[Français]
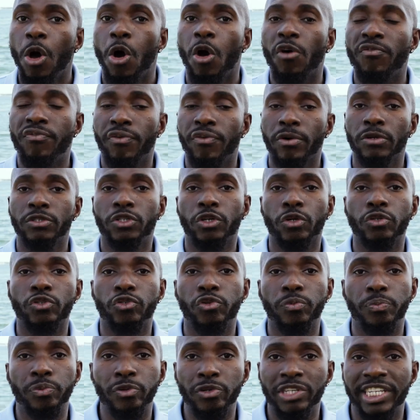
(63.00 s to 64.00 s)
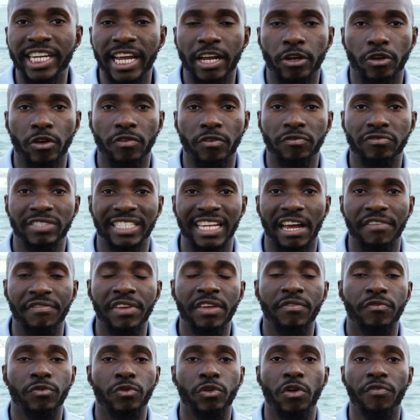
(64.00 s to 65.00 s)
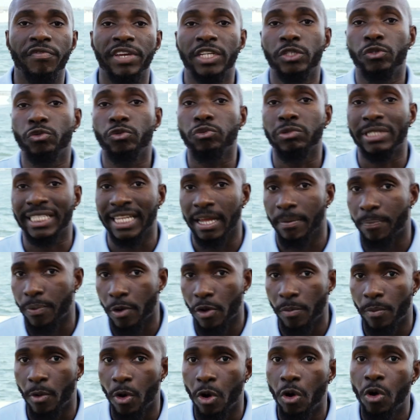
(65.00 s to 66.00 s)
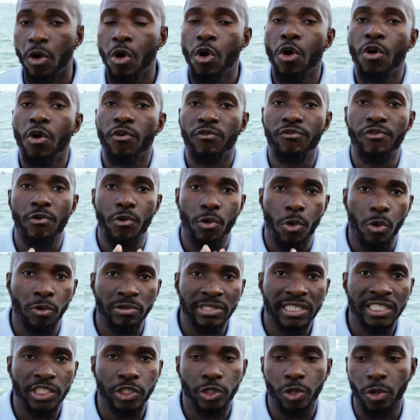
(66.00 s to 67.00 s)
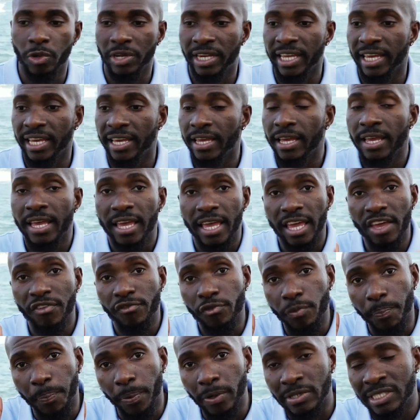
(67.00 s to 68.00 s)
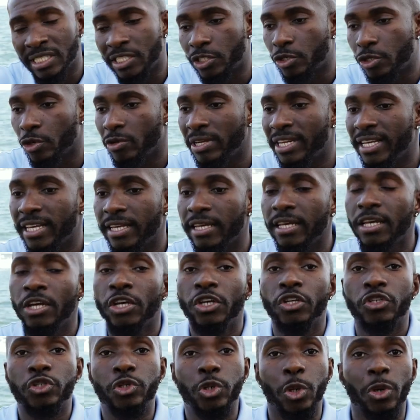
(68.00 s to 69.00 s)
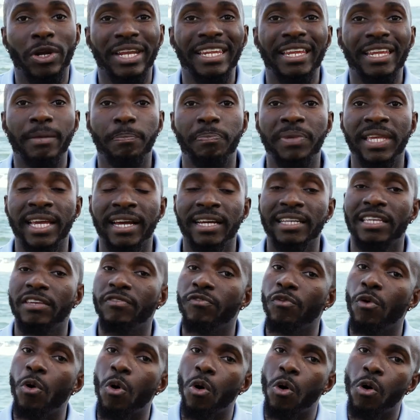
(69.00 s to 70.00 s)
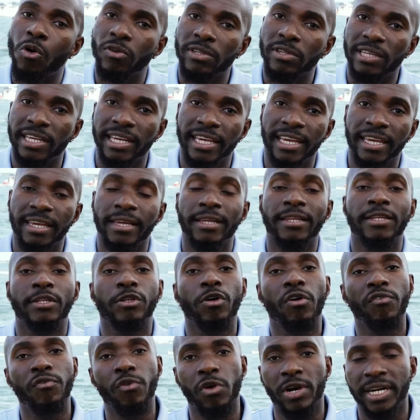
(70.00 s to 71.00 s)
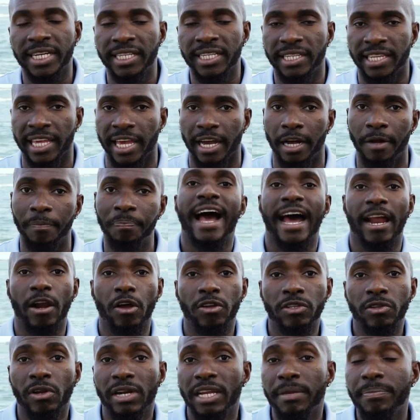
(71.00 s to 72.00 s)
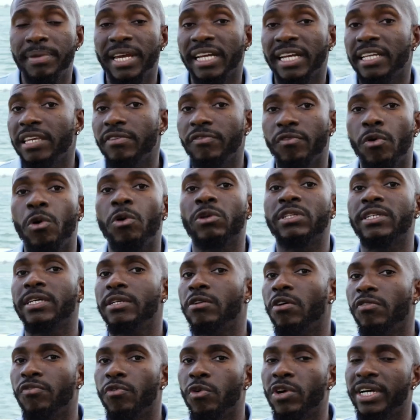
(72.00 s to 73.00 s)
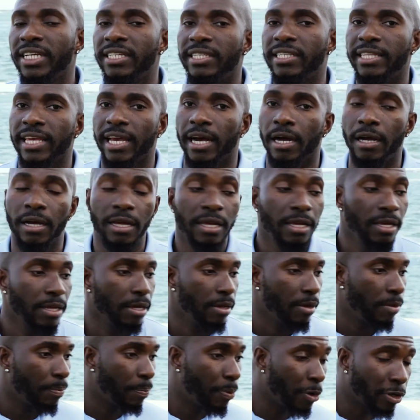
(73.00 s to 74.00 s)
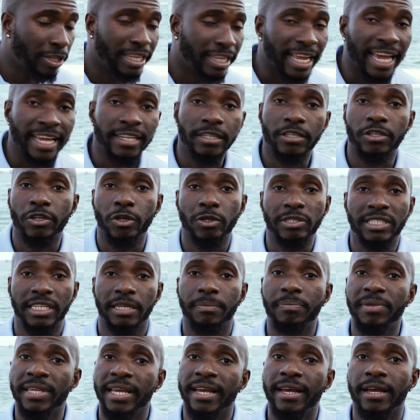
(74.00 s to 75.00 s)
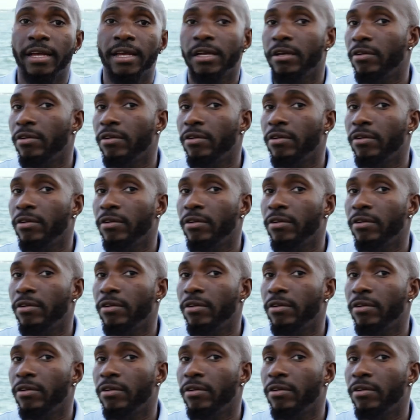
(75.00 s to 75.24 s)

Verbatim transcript: En fonction du budget que vous avez, vous devez tout simplement vous conditionner et vous positionner sur des biens qui vont rentrer dans vos critères. Alors dans les biens qui vont rentrer dans vos critères, Peut-être que ces biens